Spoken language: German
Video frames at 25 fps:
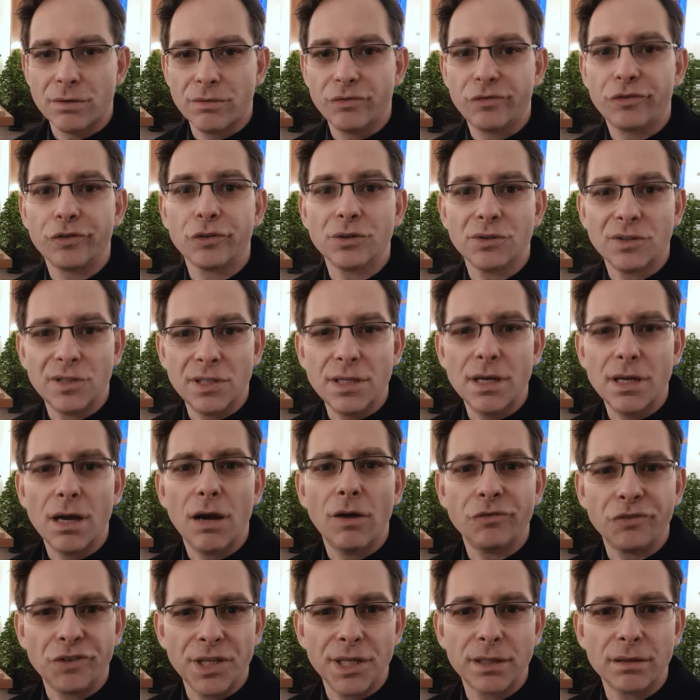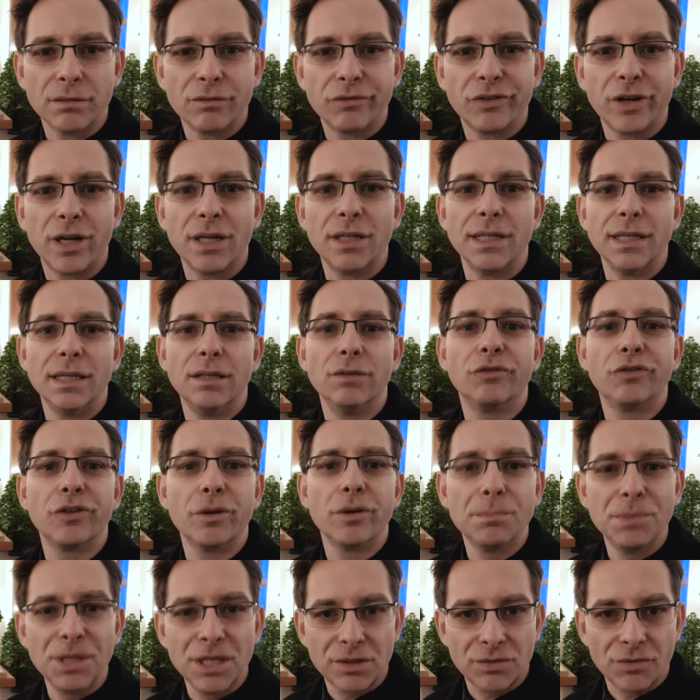von dir auf jeden Fall
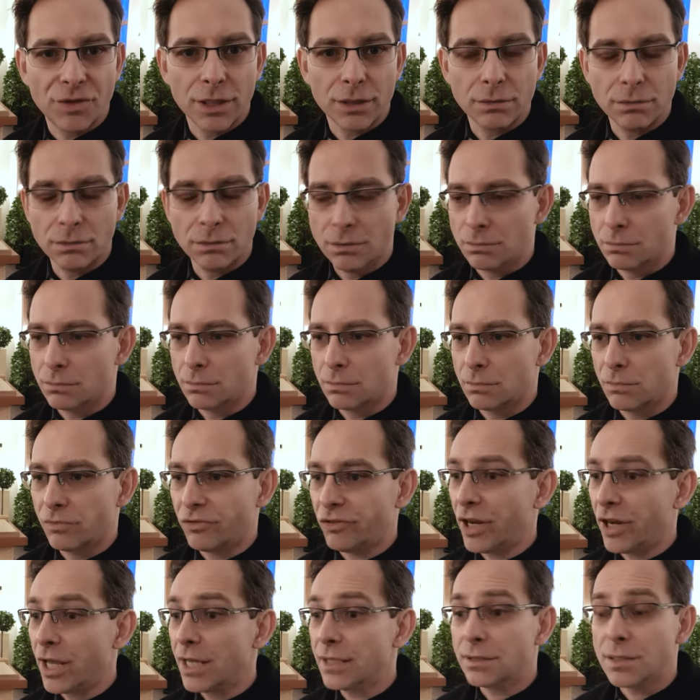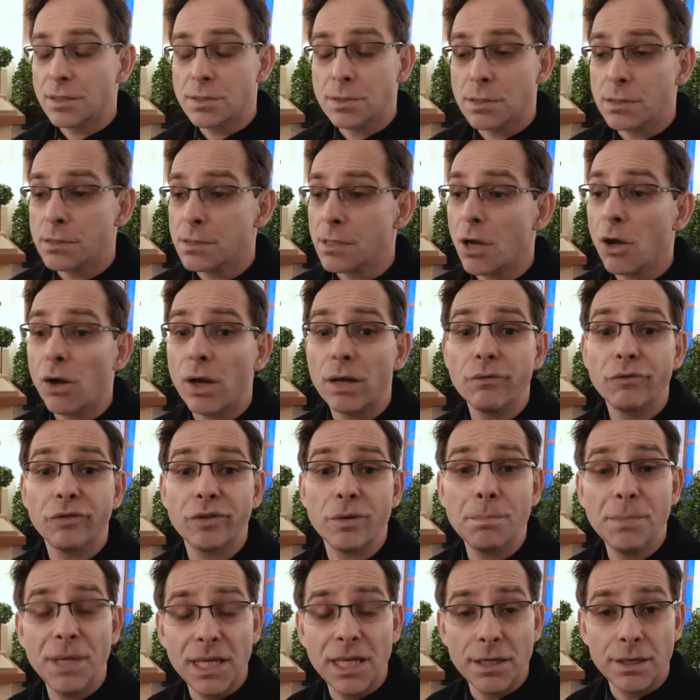informiert werden. Vielleicht ist es ja auch ein
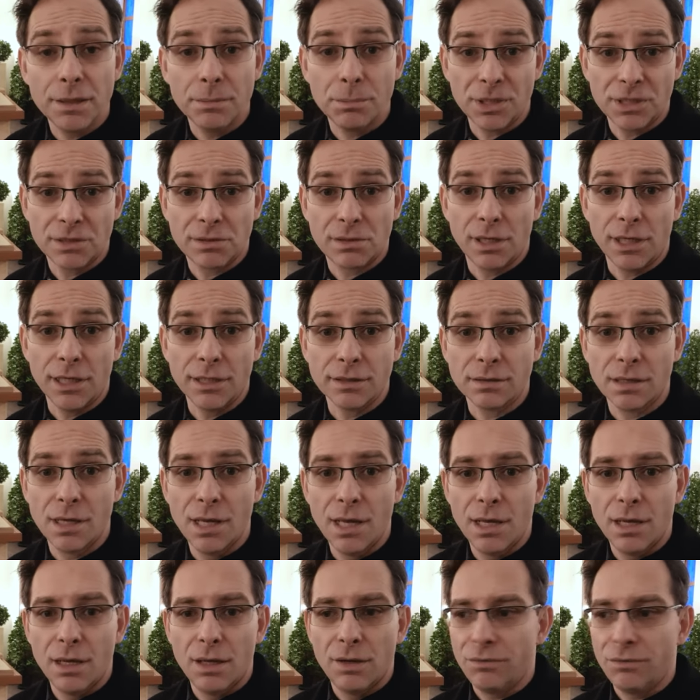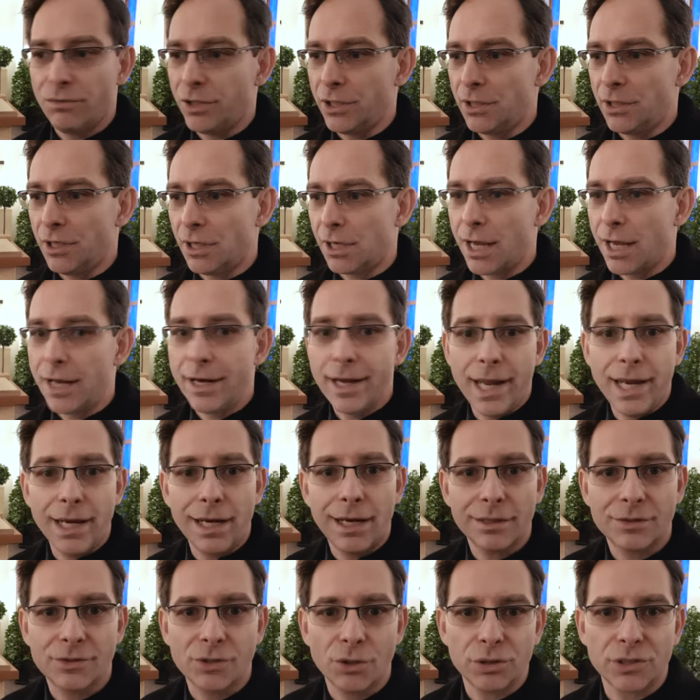Familienmitglied, wie die kleine
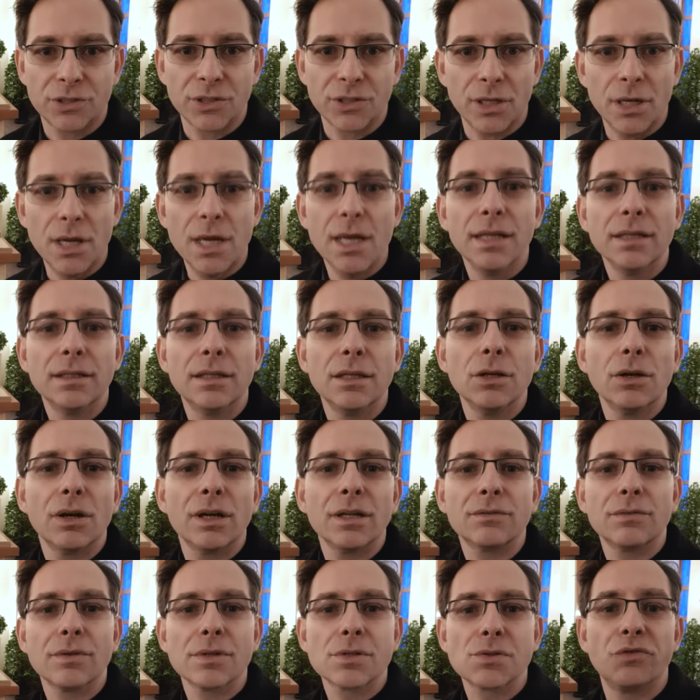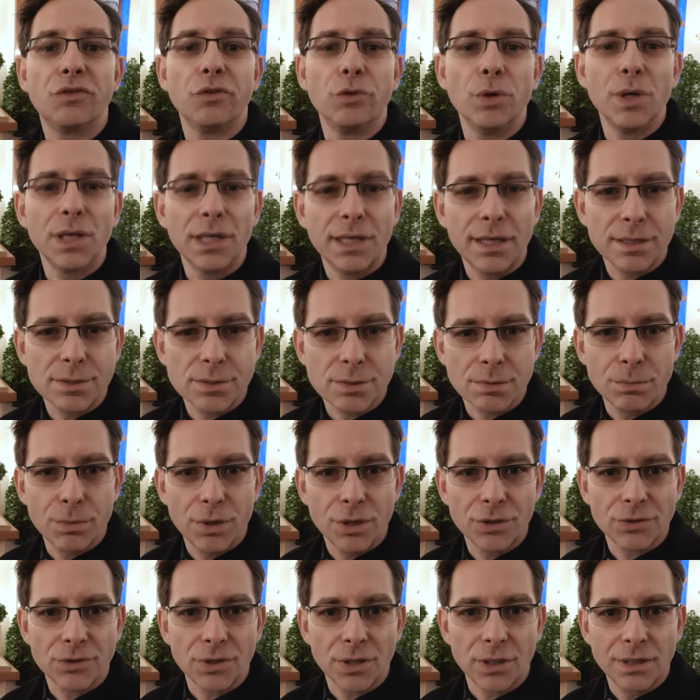Enkeltochter, die noch etwas vorlesen
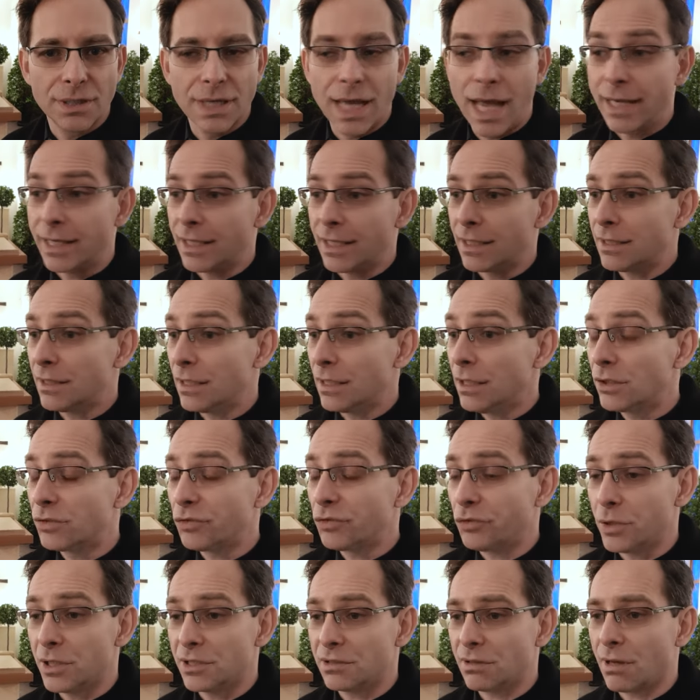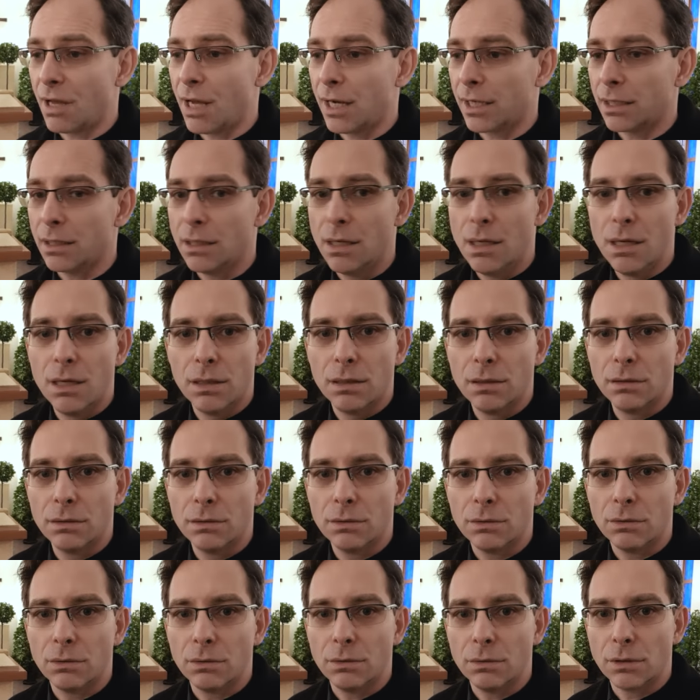möchte, ein Gedicht vortragen
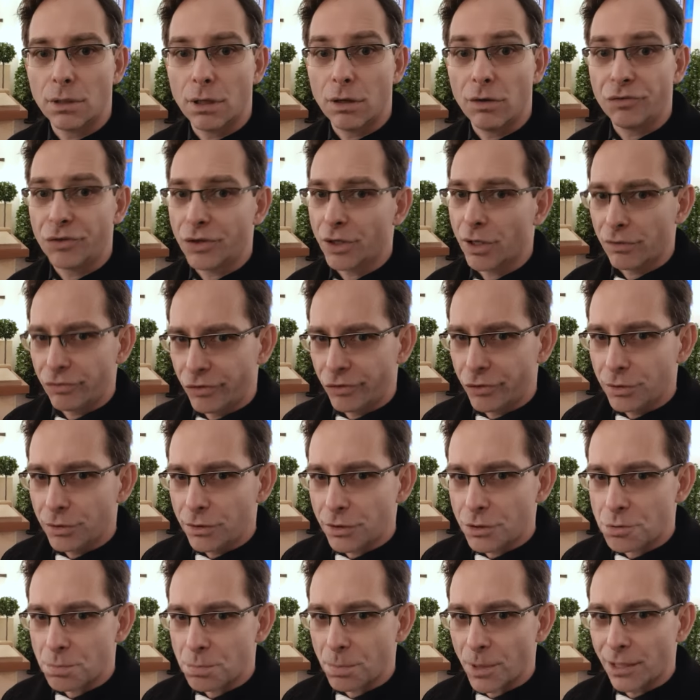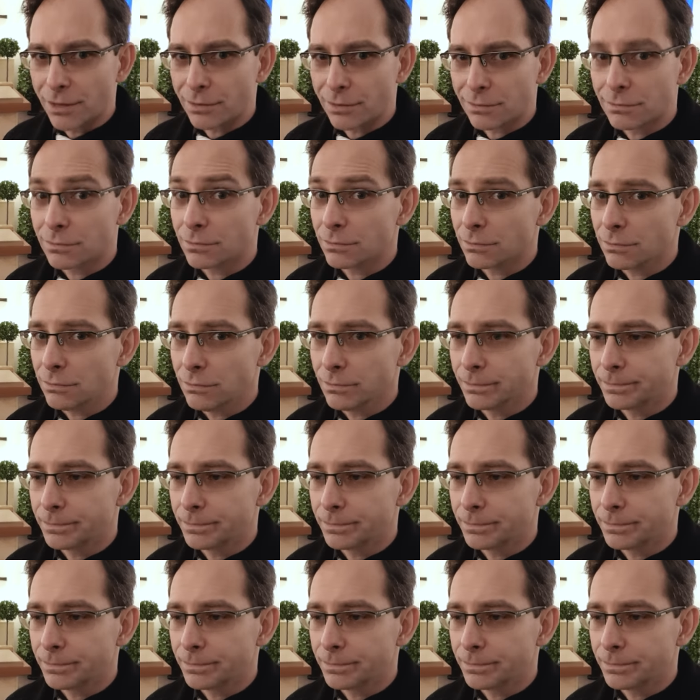oder auf ihrer Flöte spielen. Hm?